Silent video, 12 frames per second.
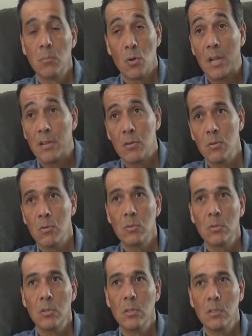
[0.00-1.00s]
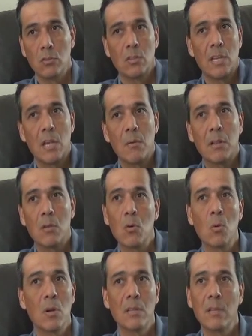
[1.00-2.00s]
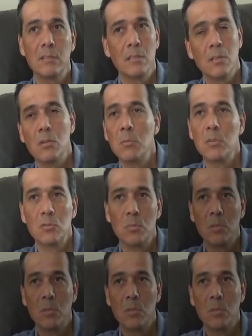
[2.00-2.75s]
por año, ¿no? Eso te lleva al 2.45 más o